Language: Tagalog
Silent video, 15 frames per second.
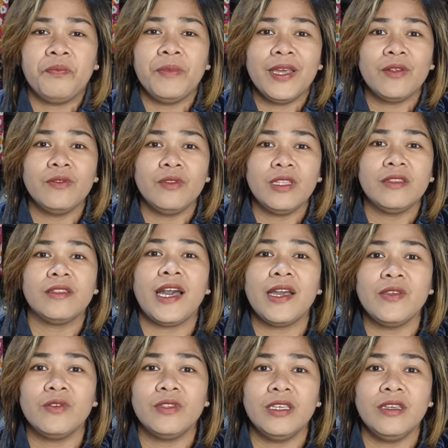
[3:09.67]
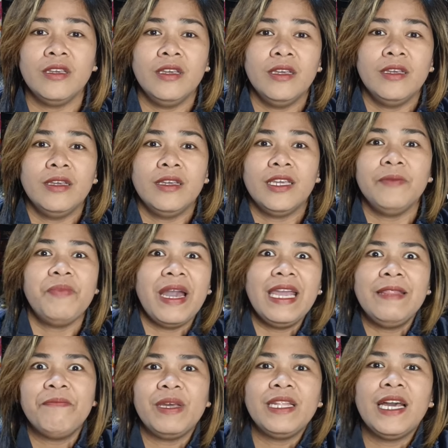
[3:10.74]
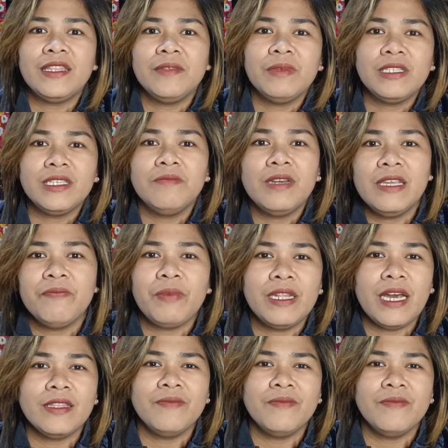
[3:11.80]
meron din tayo, di, ibahin pa natin, mas ibahin pa